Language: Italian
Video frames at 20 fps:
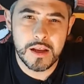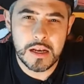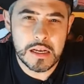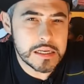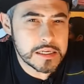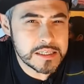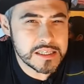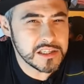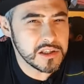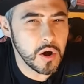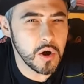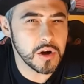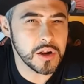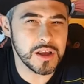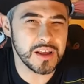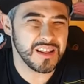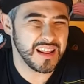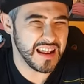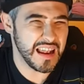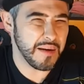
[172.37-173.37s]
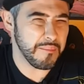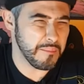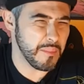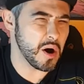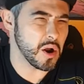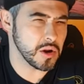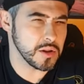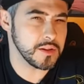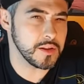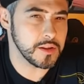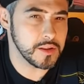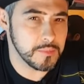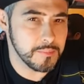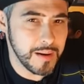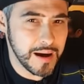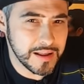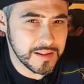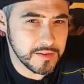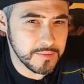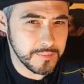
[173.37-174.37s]
la storia della morte di
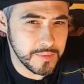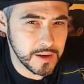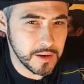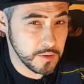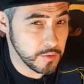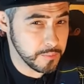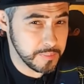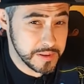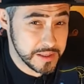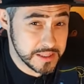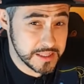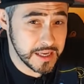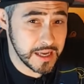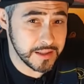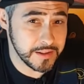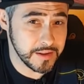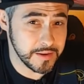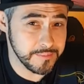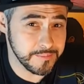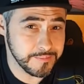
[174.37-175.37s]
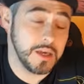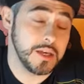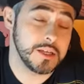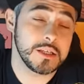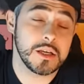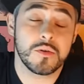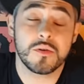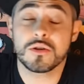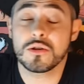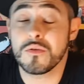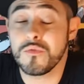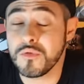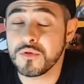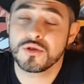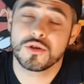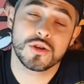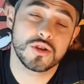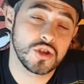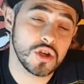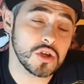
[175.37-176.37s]
Batman, non pensate? E se questo
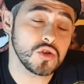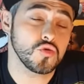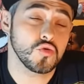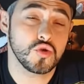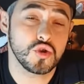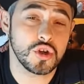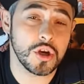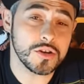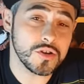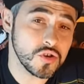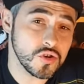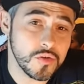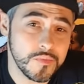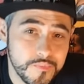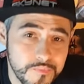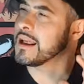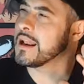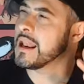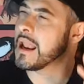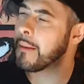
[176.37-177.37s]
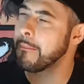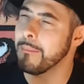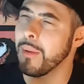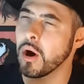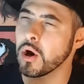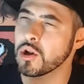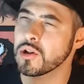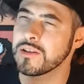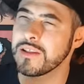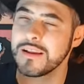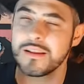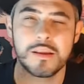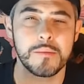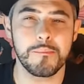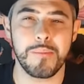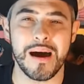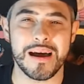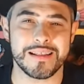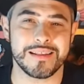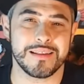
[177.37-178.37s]
fosse già successo? La morte di
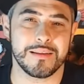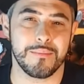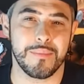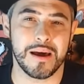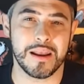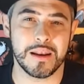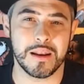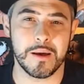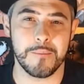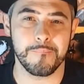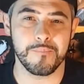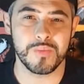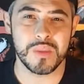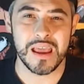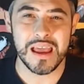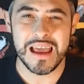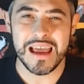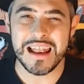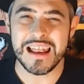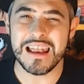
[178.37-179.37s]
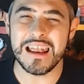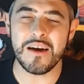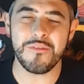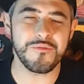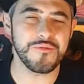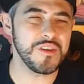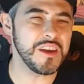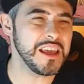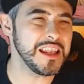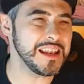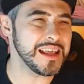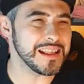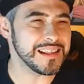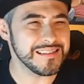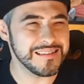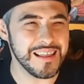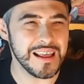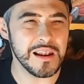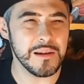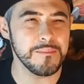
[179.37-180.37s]
Batman, la fine
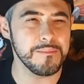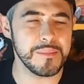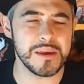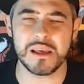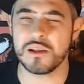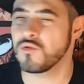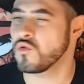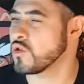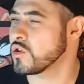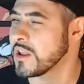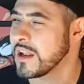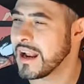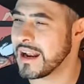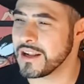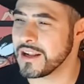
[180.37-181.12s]
del mito, della